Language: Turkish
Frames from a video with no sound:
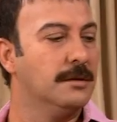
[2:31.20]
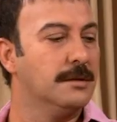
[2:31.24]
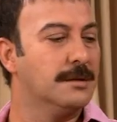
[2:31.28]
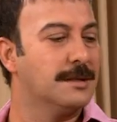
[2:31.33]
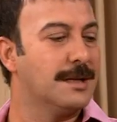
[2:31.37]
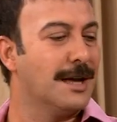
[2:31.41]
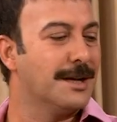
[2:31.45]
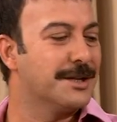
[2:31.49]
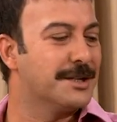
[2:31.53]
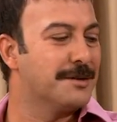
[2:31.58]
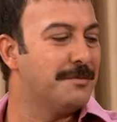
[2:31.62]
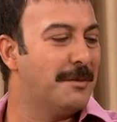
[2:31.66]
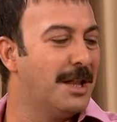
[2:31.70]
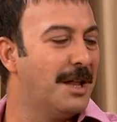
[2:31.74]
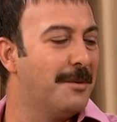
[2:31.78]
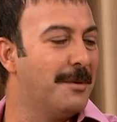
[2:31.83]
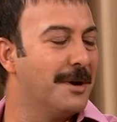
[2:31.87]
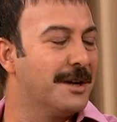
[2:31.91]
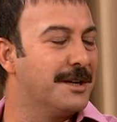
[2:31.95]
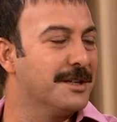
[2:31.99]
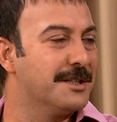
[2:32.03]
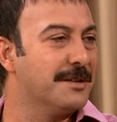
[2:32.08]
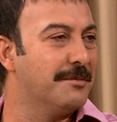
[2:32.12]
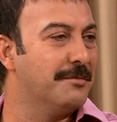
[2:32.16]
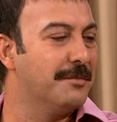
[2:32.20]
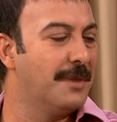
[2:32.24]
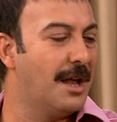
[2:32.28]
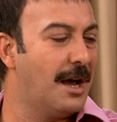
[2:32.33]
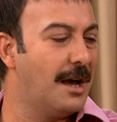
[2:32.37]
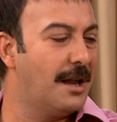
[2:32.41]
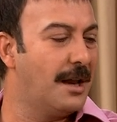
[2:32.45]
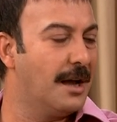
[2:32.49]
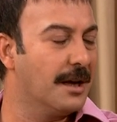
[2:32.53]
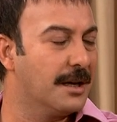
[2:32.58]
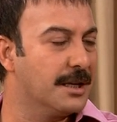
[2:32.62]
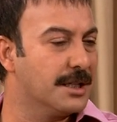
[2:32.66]
Saçmalama kızım ne
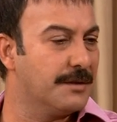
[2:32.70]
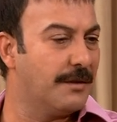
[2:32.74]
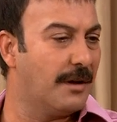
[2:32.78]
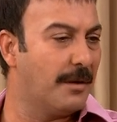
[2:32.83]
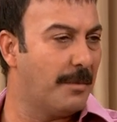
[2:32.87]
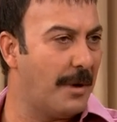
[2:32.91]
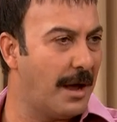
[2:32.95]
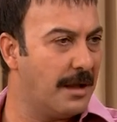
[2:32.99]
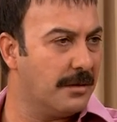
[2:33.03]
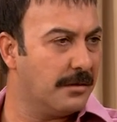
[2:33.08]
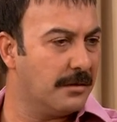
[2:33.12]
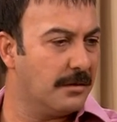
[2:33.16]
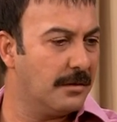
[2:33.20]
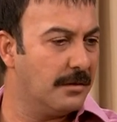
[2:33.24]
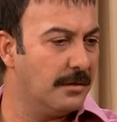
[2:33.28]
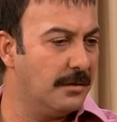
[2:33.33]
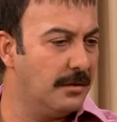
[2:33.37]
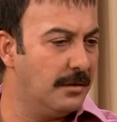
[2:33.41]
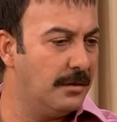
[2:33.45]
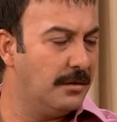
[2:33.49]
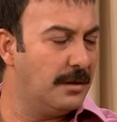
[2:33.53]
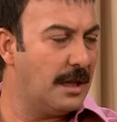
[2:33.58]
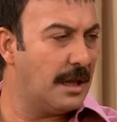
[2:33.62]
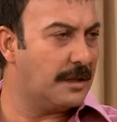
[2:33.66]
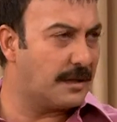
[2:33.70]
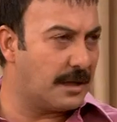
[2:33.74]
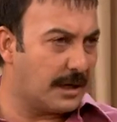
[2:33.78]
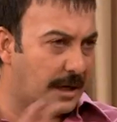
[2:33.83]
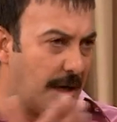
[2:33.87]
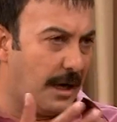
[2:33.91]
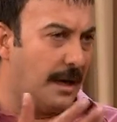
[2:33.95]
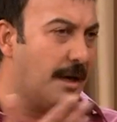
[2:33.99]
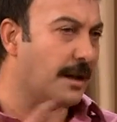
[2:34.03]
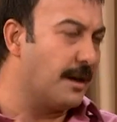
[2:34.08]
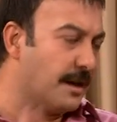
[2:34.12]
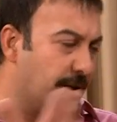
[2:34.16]
alakası var? Ben e, netlik
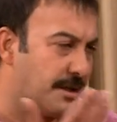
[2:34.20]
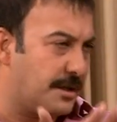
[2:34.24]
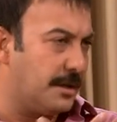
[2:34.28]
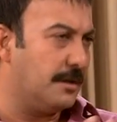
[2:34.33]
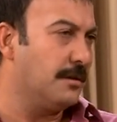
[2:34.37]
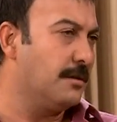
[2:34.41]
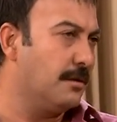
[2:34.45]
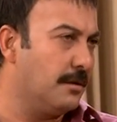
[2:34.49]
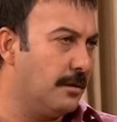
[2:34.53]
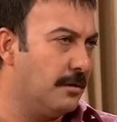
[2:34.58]
ayarı için